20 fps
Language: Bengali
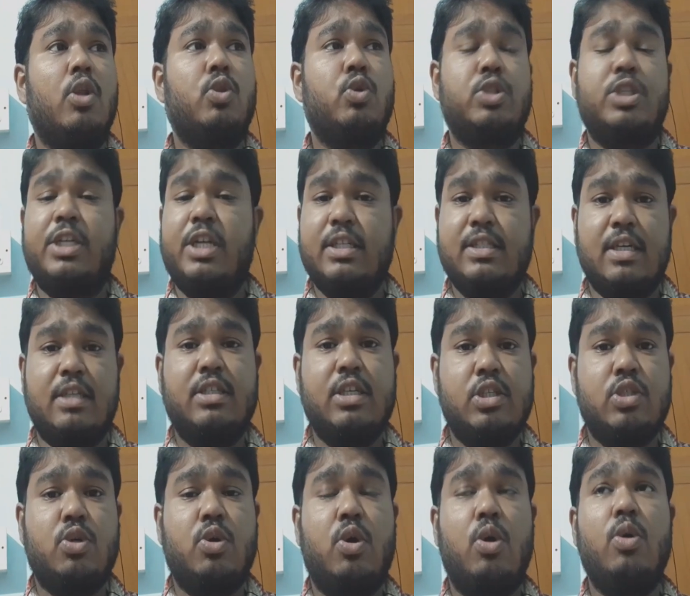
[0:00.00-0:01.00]
তো সেটা
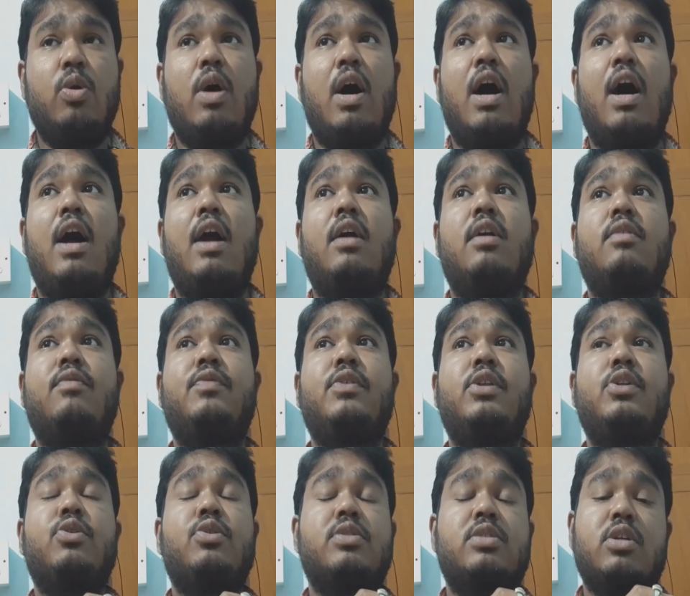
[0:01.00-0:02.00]
সাজেস্ট করো আর
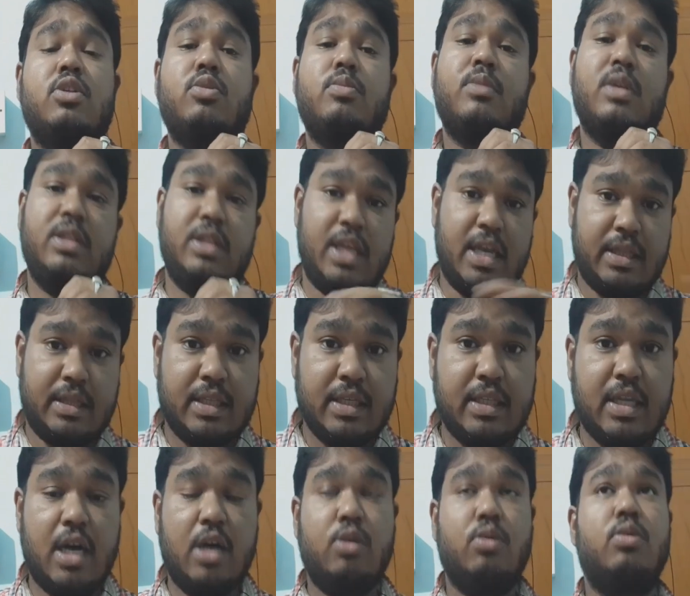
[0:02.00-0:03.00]
ভিডিওসটা তোমরা দেখতে
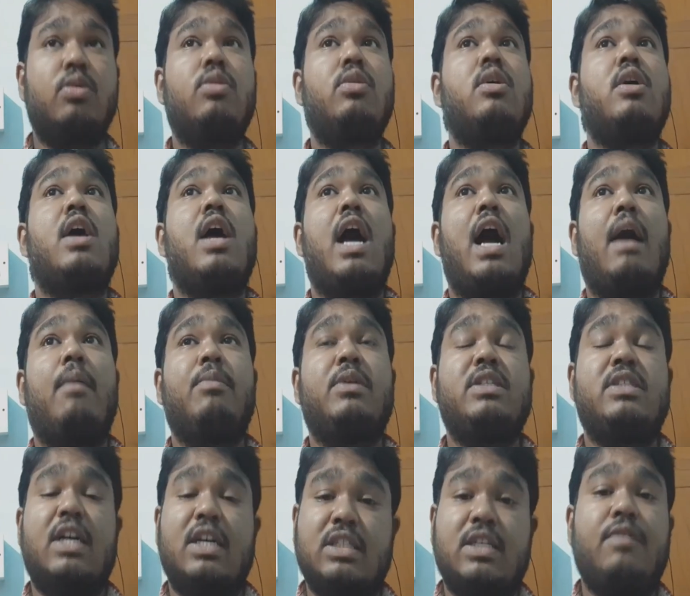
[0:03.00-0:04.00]
থাকো আমি
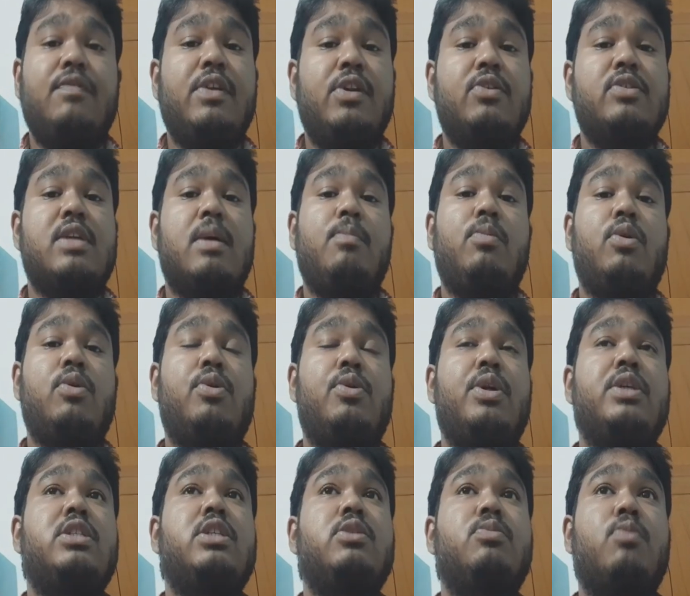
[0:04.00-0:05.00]
যা যা ভিডিওস আপলোড
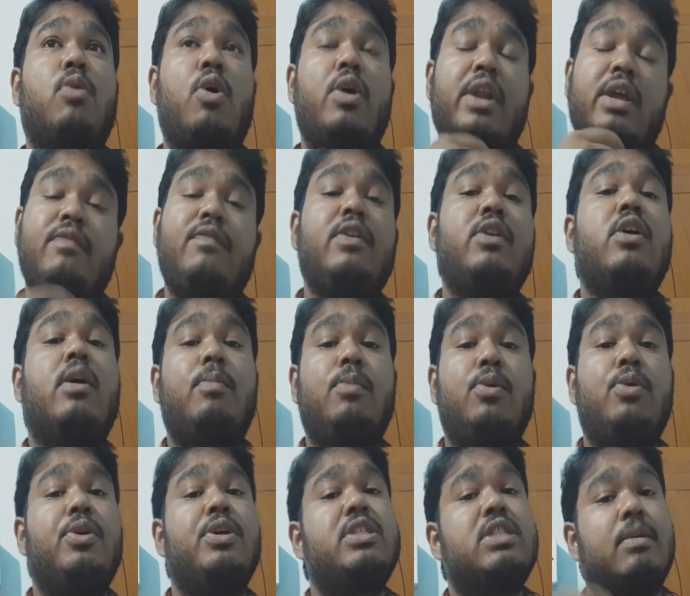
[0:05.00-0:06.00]
করেছি অনেক ভিডিও
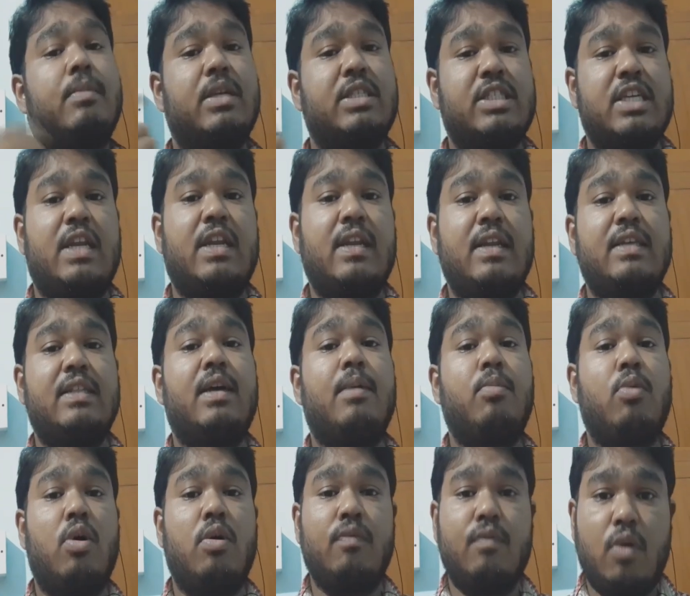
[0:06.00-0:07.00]
আপলোড হয়েছে আমার চ্যানেলে দ্য
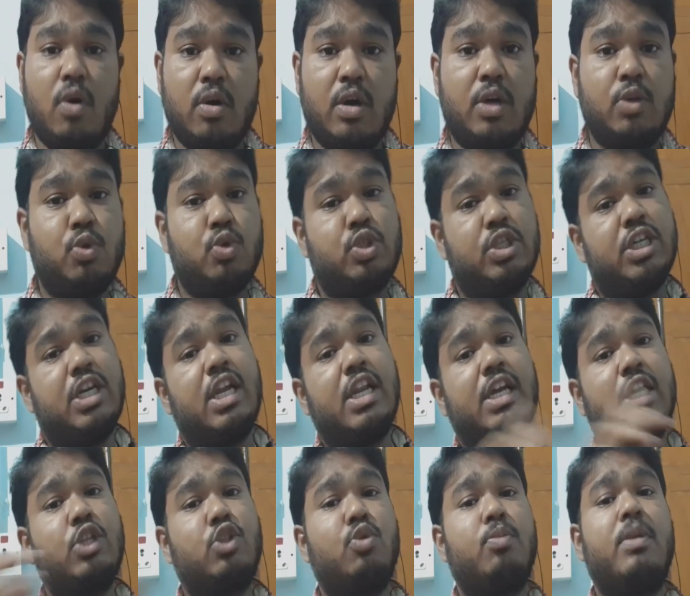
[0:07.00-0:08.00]
বং ব্লগার তো সেখানে
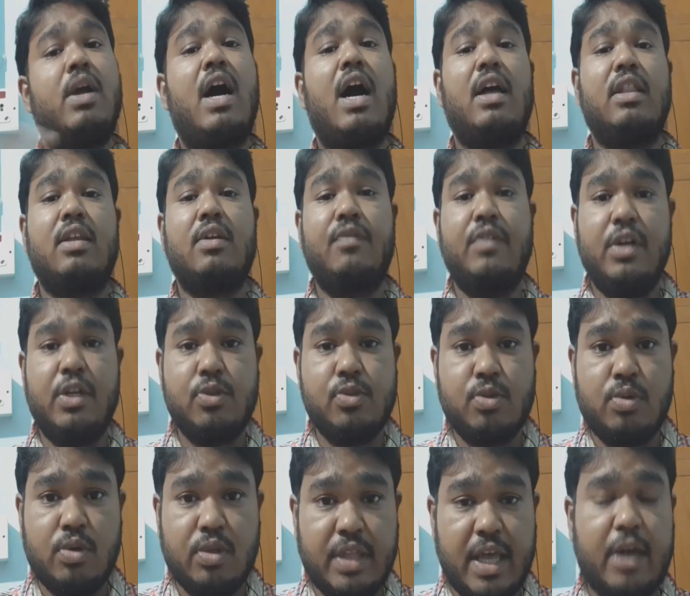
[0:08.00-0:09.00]
কি তোমরা আদার
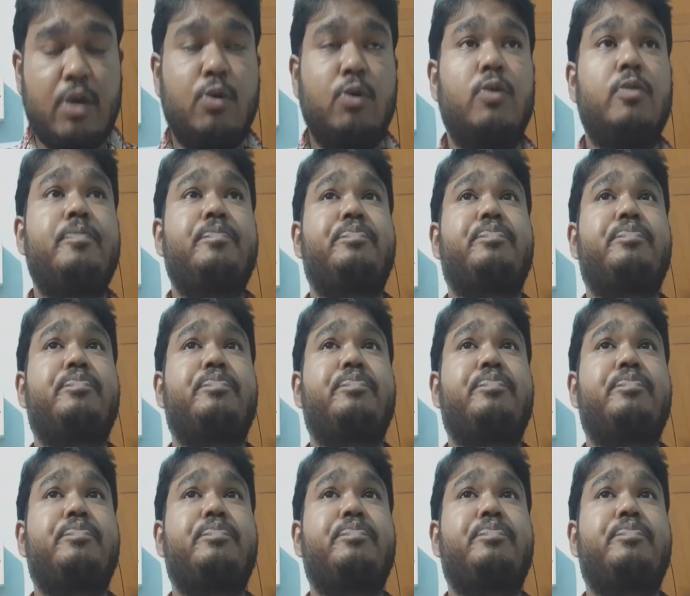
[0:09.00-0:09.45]
ভিডিওসগুলো দেখো